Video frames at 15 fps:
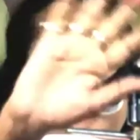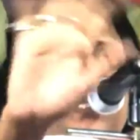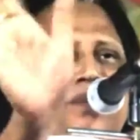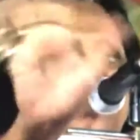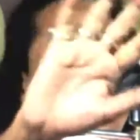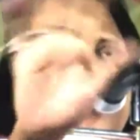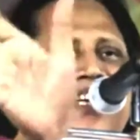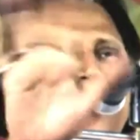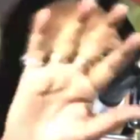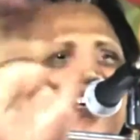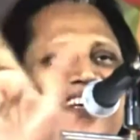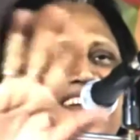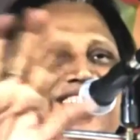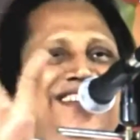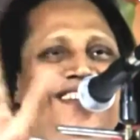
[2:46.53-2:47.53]
বলতে পারি
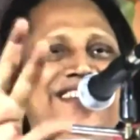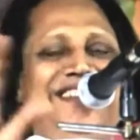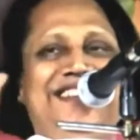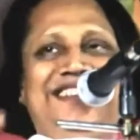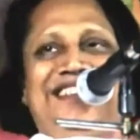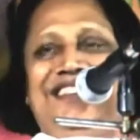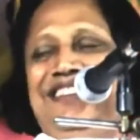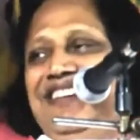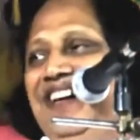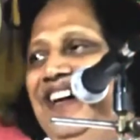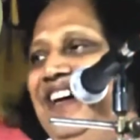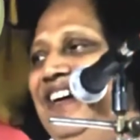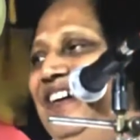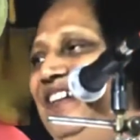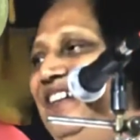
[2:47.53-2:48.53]
না না